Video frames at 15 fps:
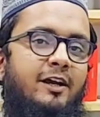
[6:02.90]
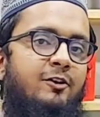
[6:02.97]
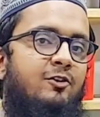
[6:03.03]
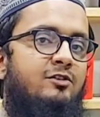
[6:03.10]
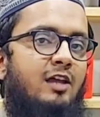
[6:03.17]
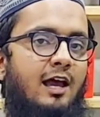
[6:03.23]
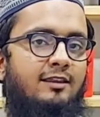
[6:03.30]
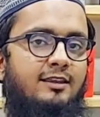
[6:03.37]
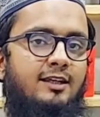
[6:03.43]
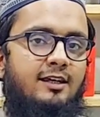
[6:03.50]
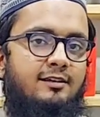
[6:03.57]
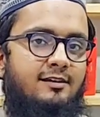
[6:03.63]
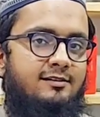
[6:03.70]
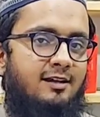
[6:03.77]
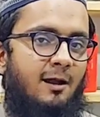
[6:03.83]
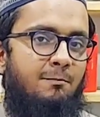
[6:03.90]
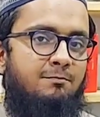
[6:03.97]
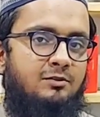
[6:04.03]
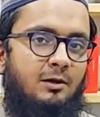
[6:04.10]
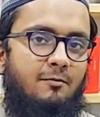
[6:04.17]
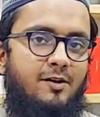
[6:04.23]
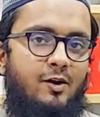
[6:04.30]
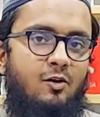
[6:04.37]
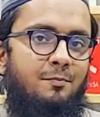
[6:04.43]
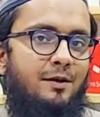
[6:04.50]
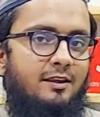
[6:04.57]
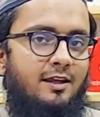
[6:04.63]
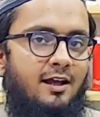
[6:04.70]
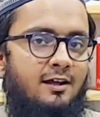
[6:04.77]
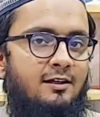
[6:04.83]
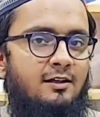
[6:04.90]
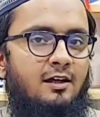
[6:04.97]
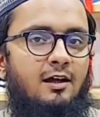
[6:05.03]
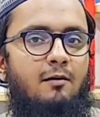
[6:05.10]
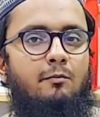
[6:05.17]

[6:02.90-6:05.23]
वीडियोस आती है जैसे आप सभी को पता है